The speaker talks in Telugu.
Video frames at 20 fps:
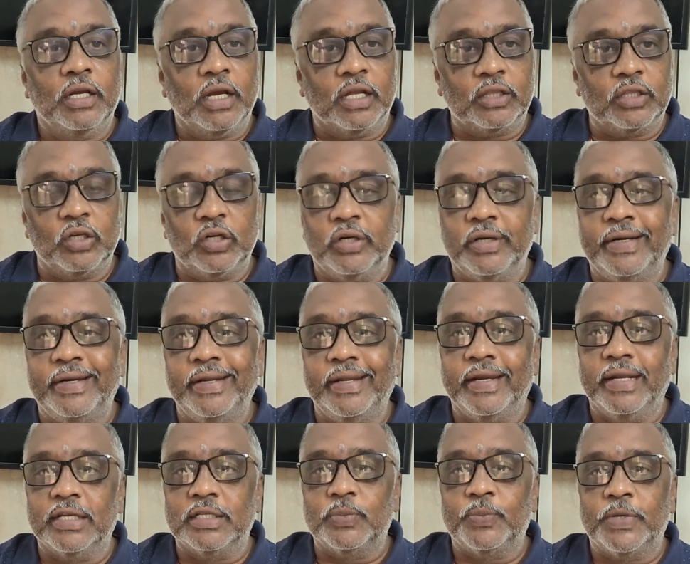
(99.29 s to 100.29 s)
గతంలో
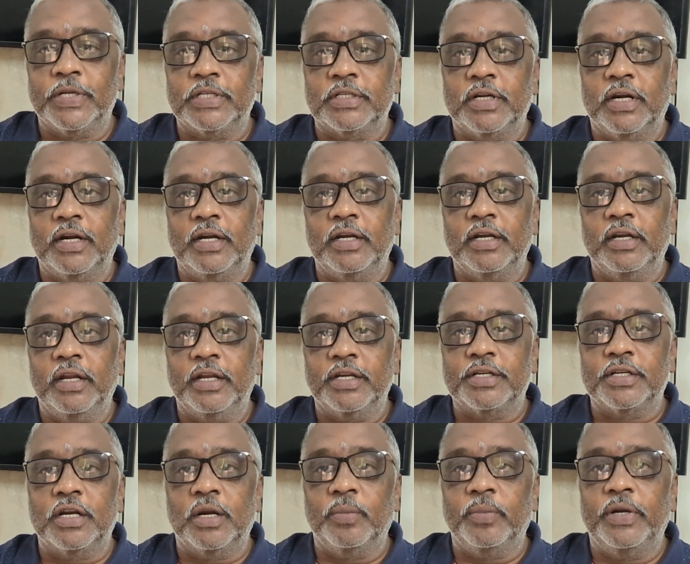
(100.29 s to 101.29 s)
ఇండియన్ ఎక్స్ప్రెస్ లాంటి
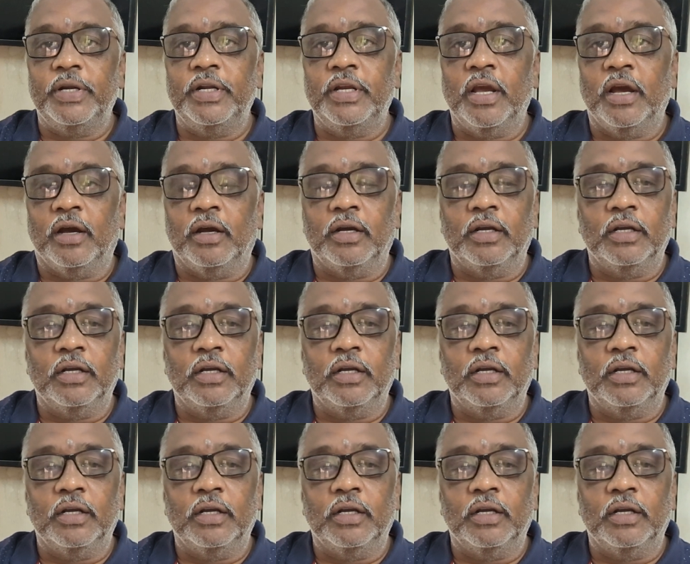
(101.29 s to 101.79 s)
నేషనల్ మీడియా